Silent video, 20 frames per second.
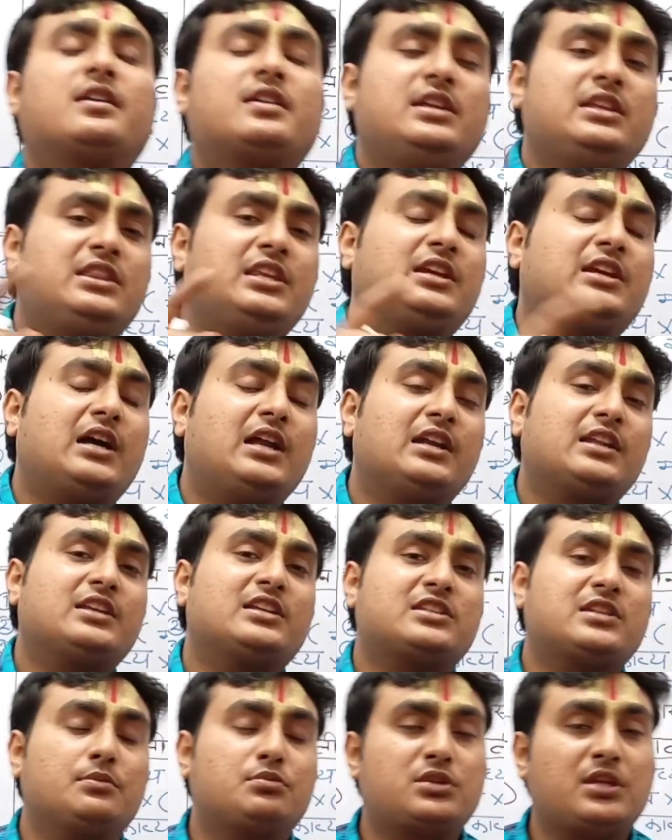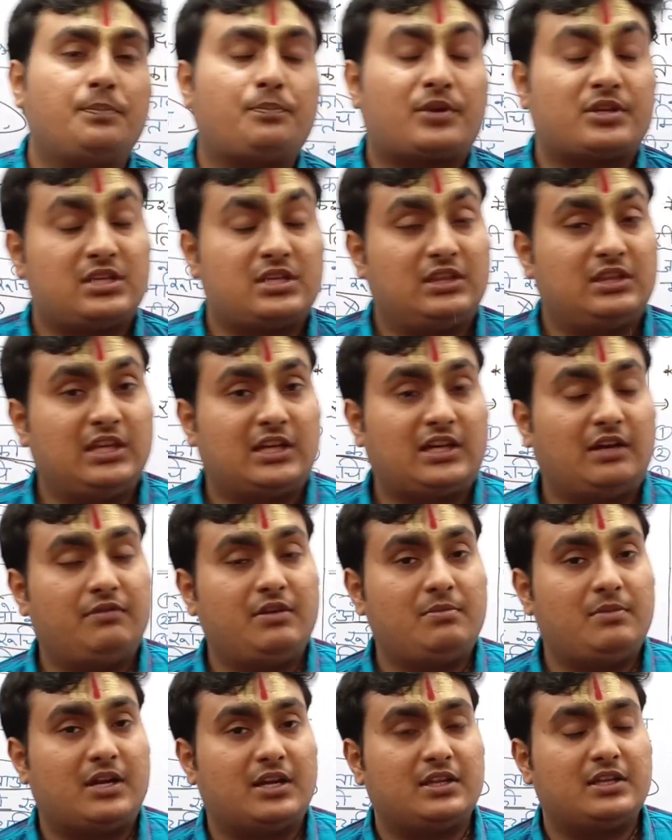रीतिकाल के सबसे प्रसिद्ध
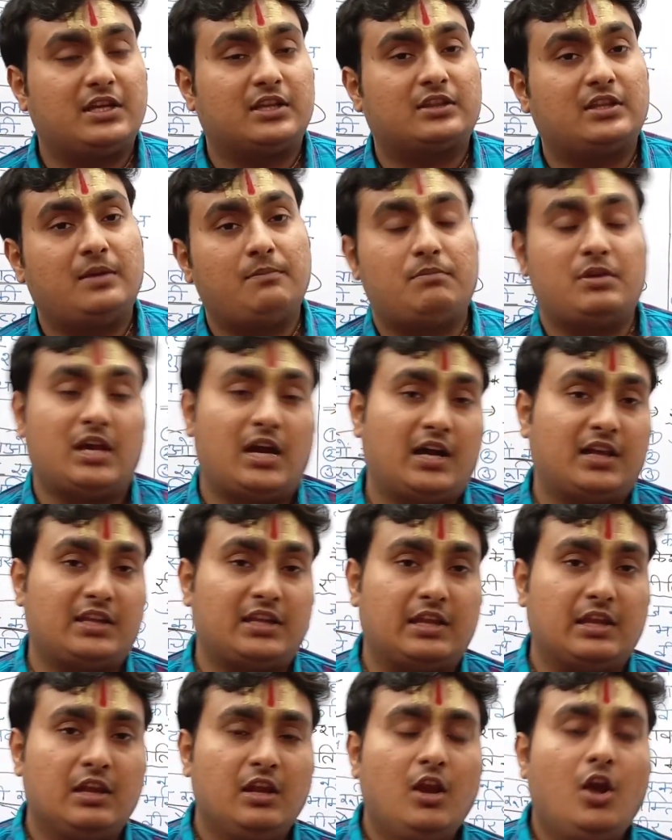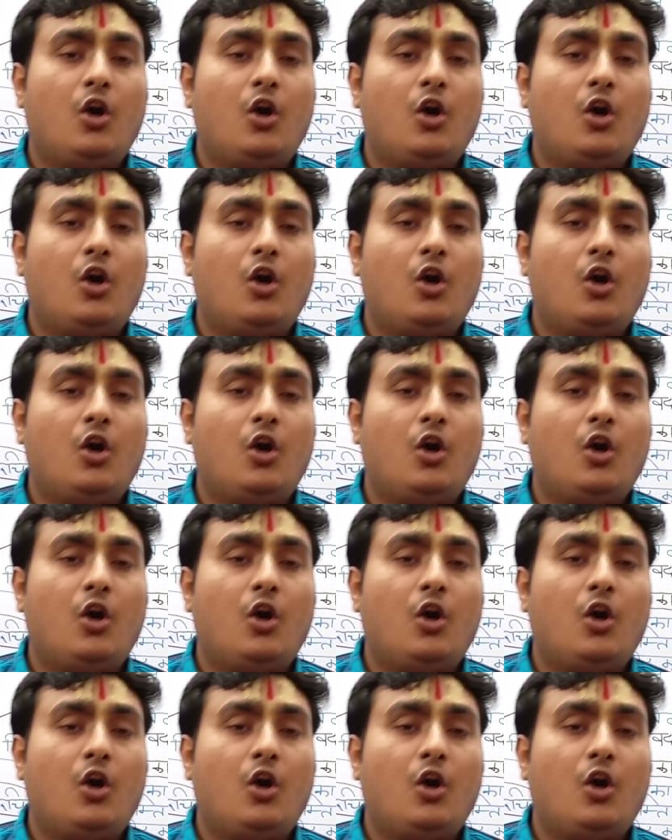कवि माने जाते हैं बिहारी